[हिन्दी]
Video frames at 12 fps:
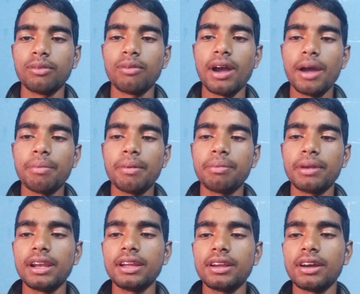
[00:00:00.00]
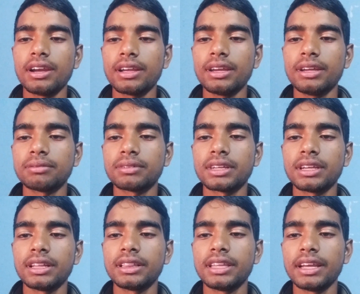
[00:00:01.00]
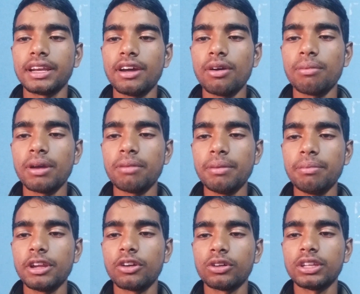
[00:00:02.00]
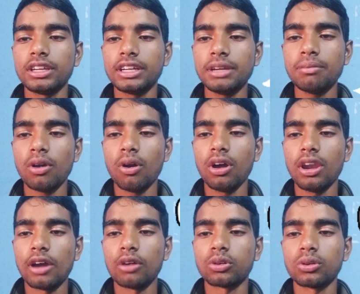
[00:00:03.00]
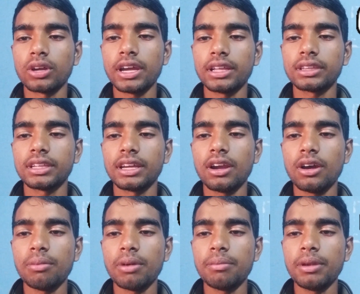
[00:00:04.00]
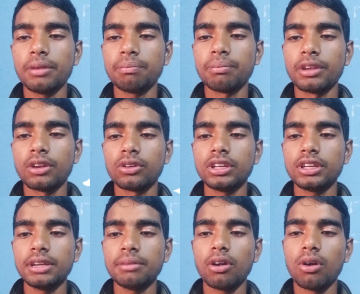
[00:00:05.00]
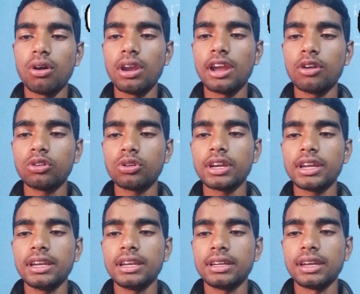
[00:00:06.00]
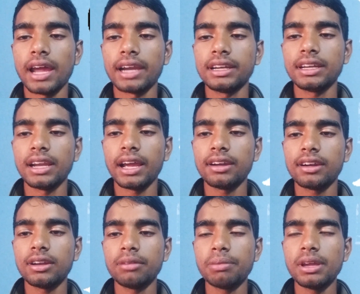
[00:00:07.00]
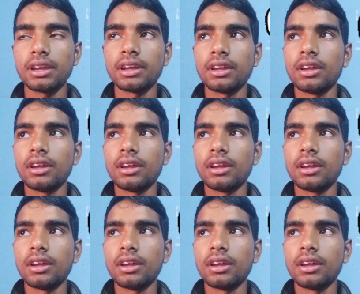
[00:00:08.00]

वहाँ पे फील्डिंग करके कि तेरह ओवर में विरोधी टीम ऑल आउट हो गए तेरह ओवर में विरोधी टीम ऑल आउट हो गए नाइन्टी रन पे